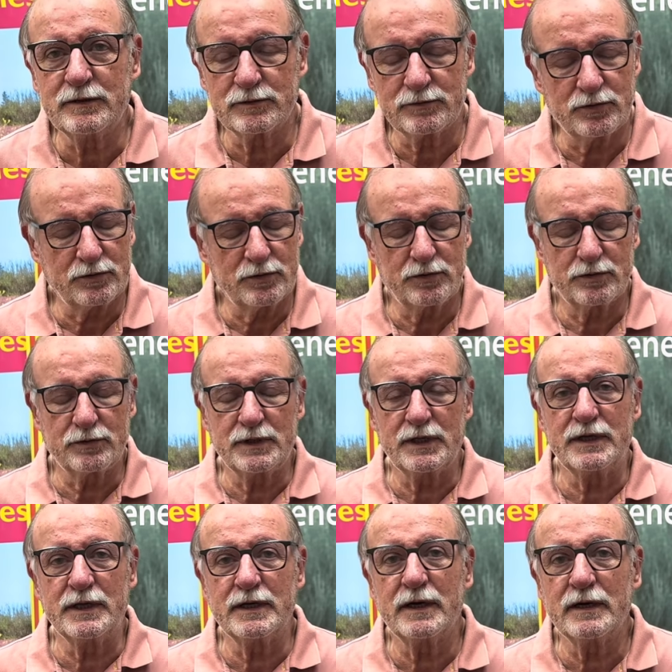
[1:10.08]
donc,
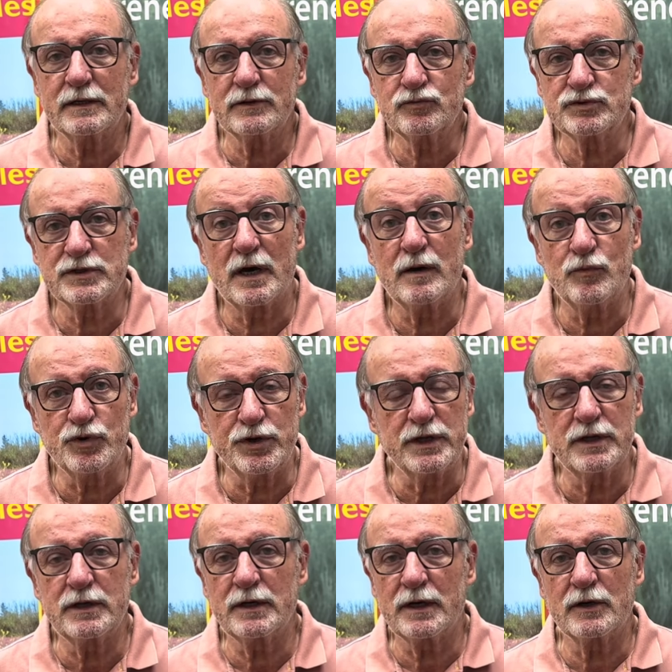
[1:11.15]
des dégâts nous a
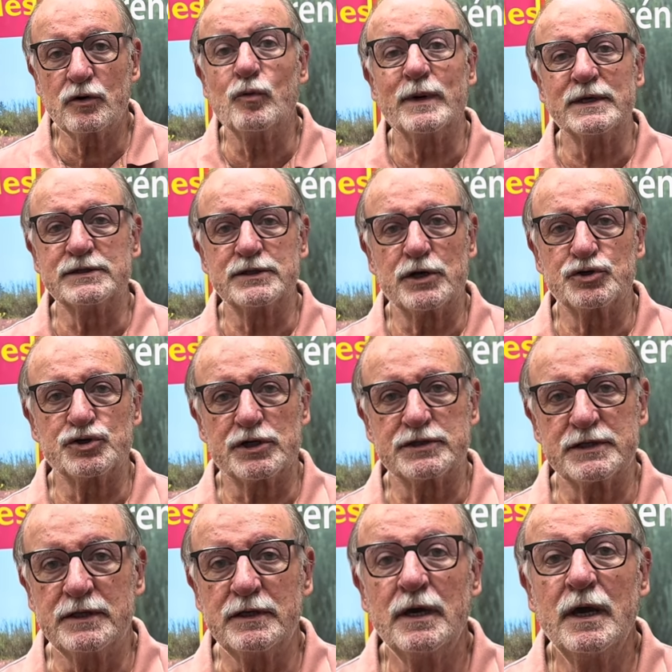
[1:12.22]
amené à commencer à
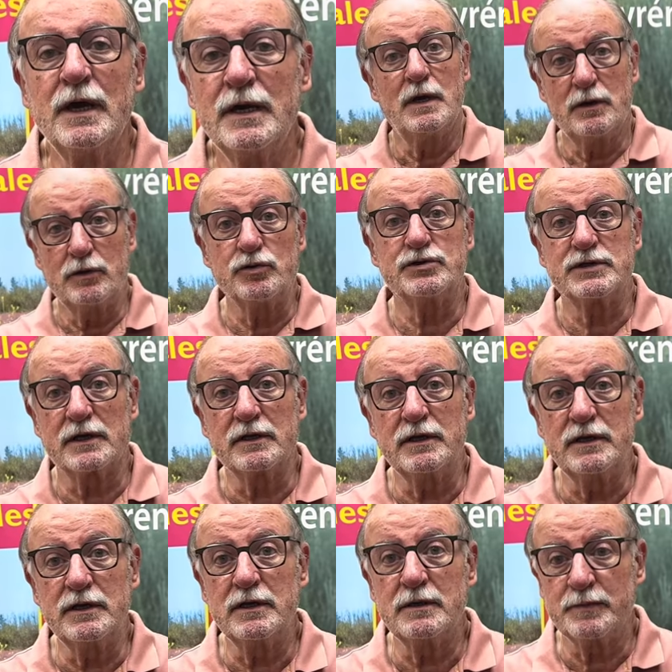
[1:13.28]
chasser le
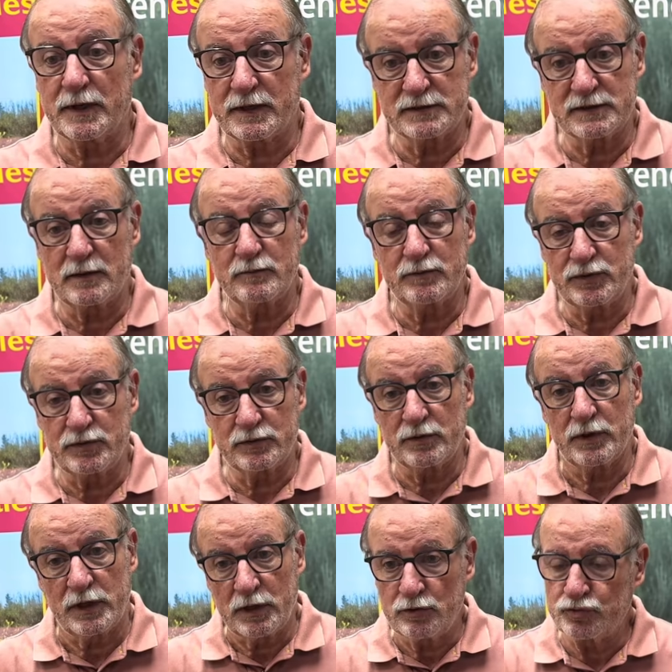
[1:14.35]
sanglier, par
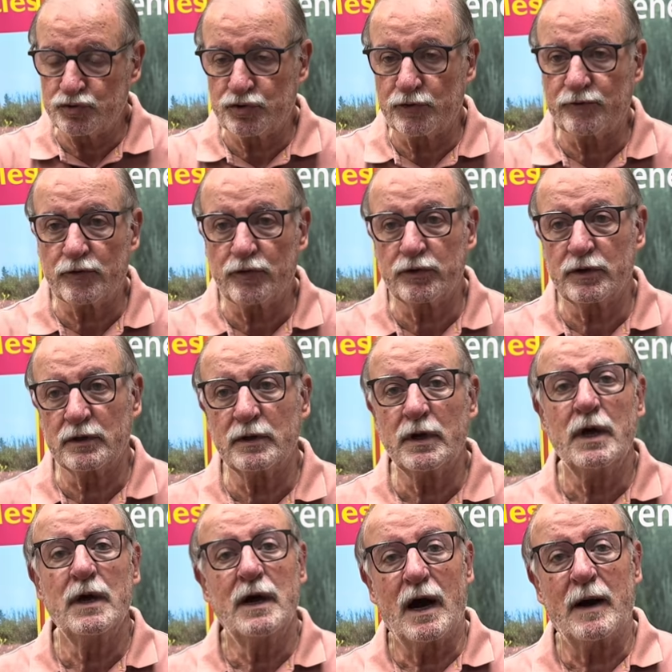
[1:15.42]
exemple, et le chevreuil
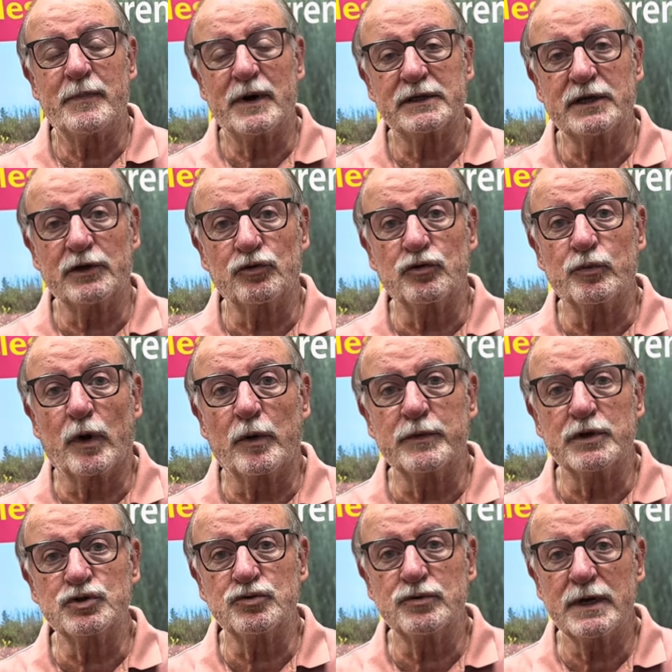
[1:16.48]
à partir du
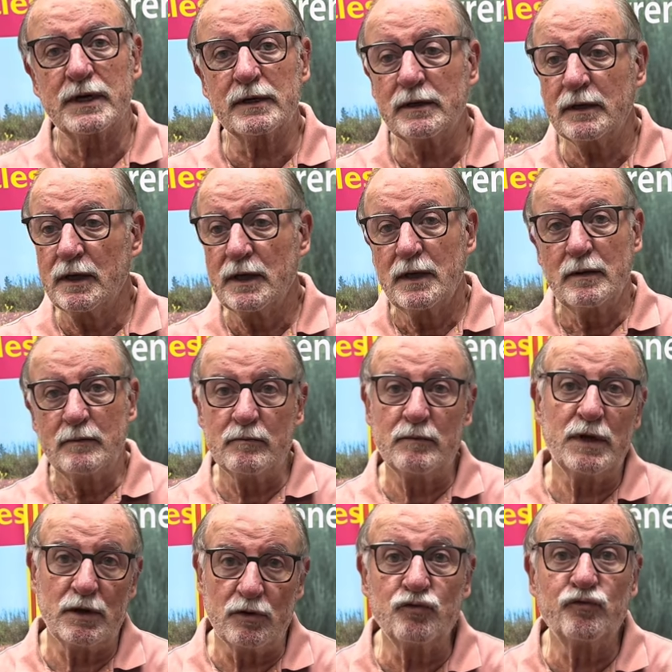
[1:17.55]
1er juin,
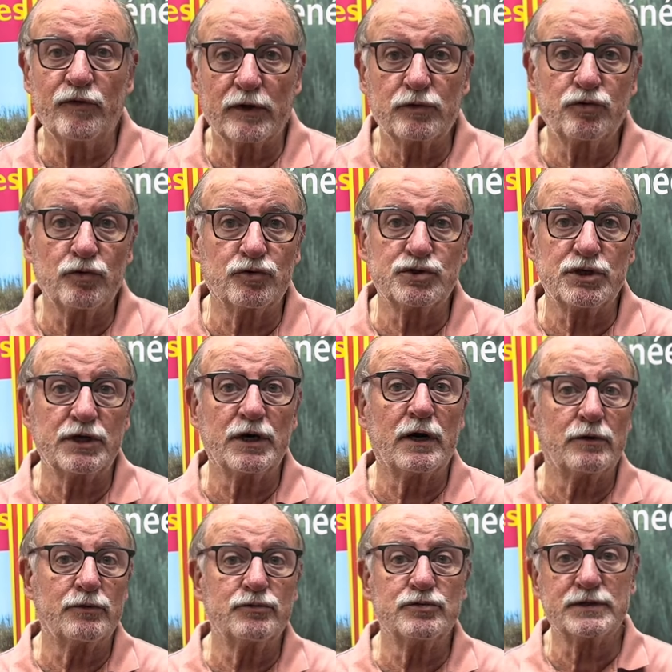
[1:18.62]
mais l'ouverture
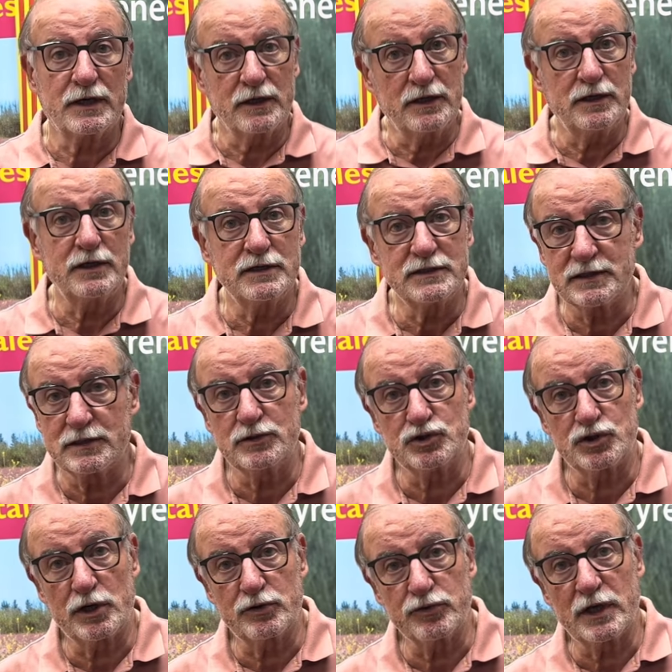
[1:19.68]
générale du sanglier, c'est
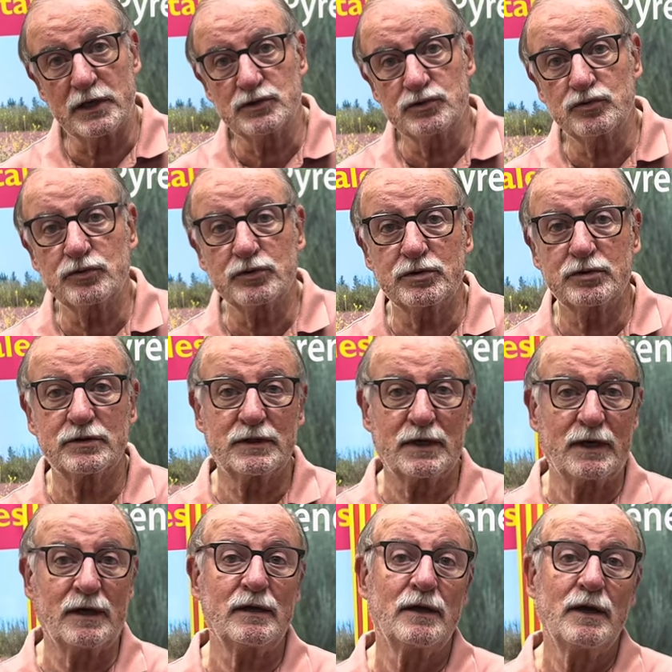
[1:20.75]
déjà le 15 août,
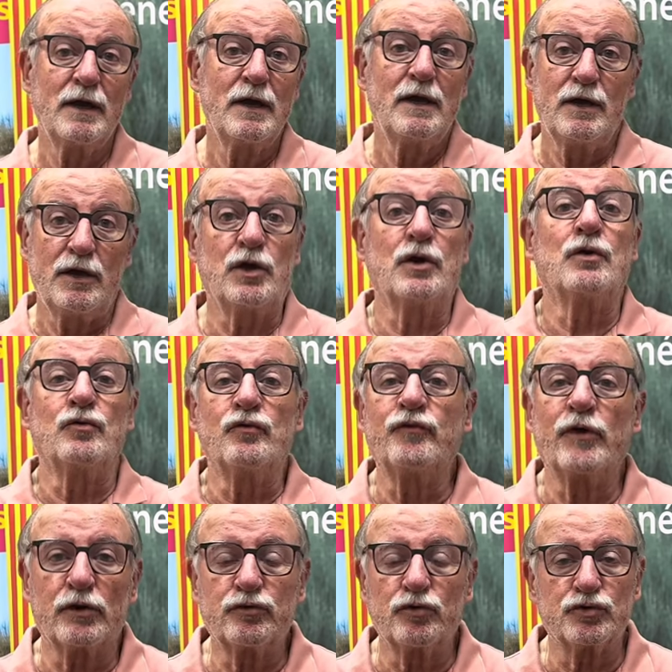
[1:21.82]
hein. et
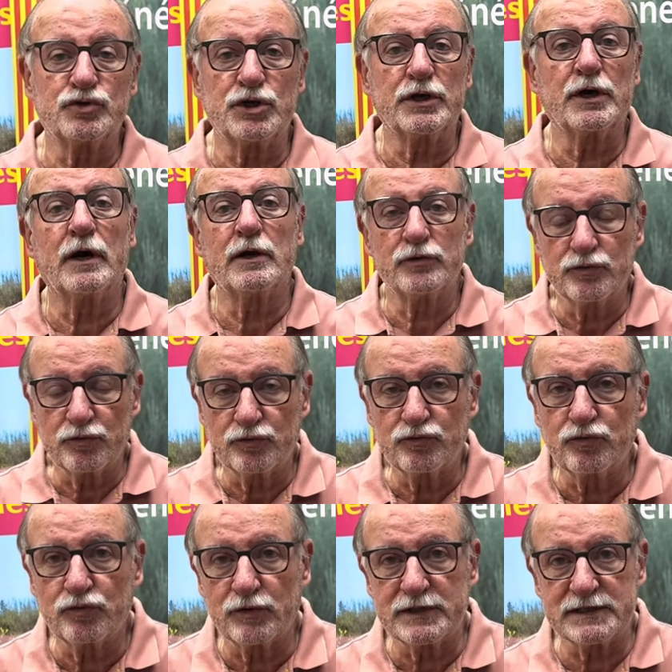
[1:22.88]
l'ouverture générale de
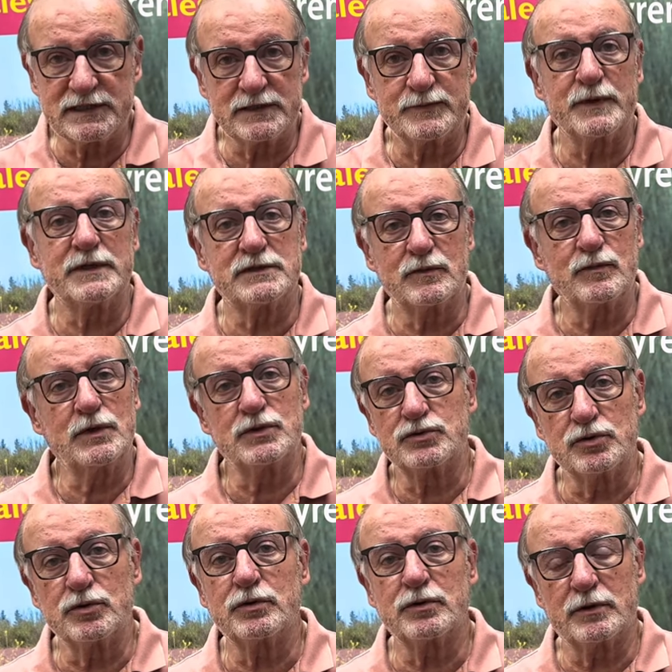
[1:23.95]
toutes les espèces, bien
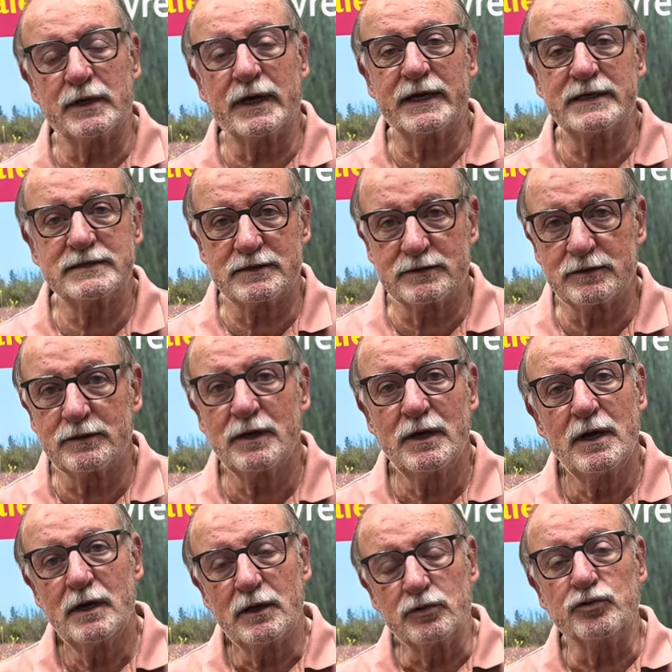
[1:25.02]
sûr, reste
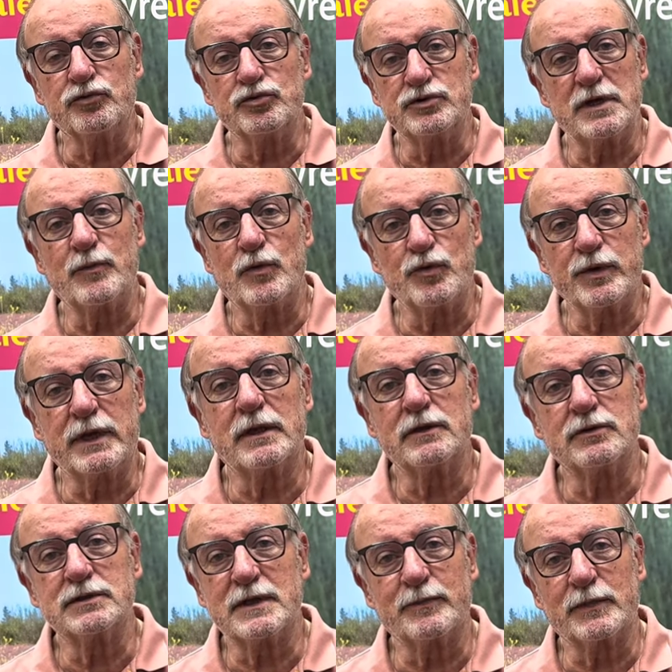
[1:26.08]
le deuxième week-end
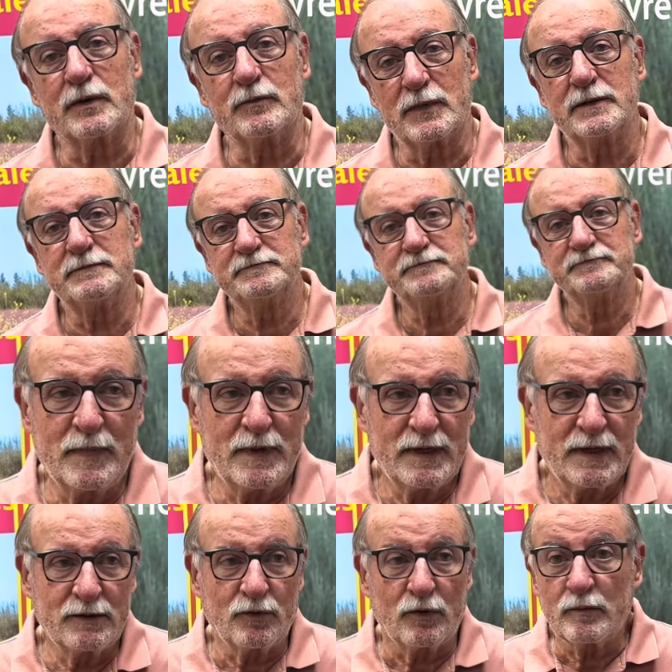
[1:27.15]
de septembre.
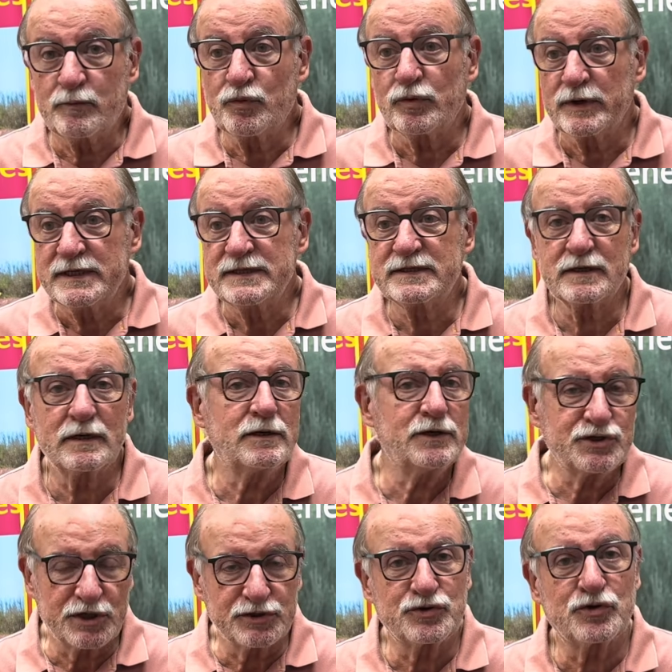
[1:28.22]
Alors, pour l'instant,
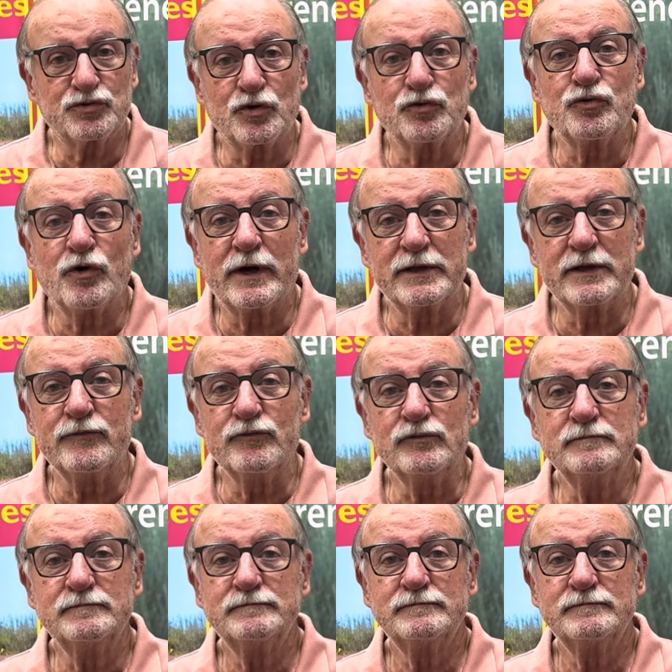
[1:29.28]
les chasseurs sont au rendez-vous.